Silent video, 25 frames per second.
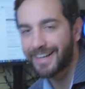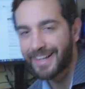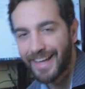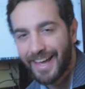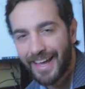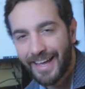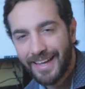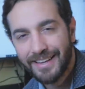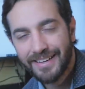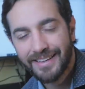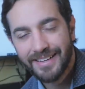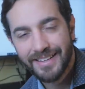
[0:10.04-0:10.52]

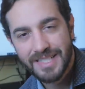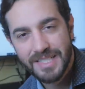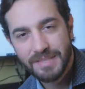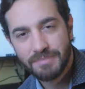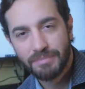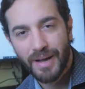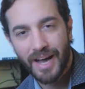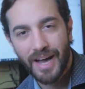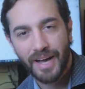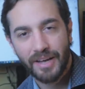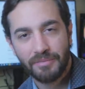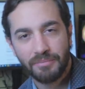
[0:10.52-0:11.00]
che il
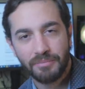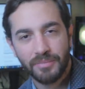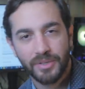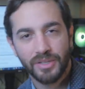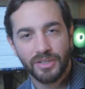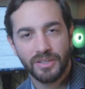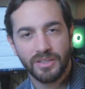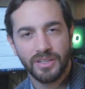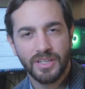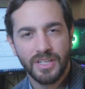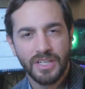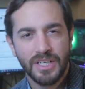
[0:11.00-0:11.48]

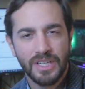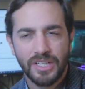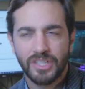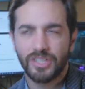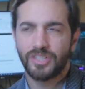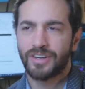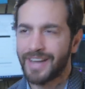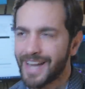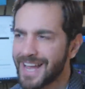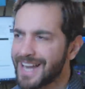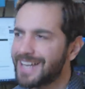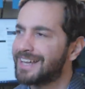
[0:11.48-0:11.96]
risparmio
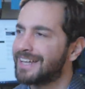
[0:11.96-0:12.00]
non è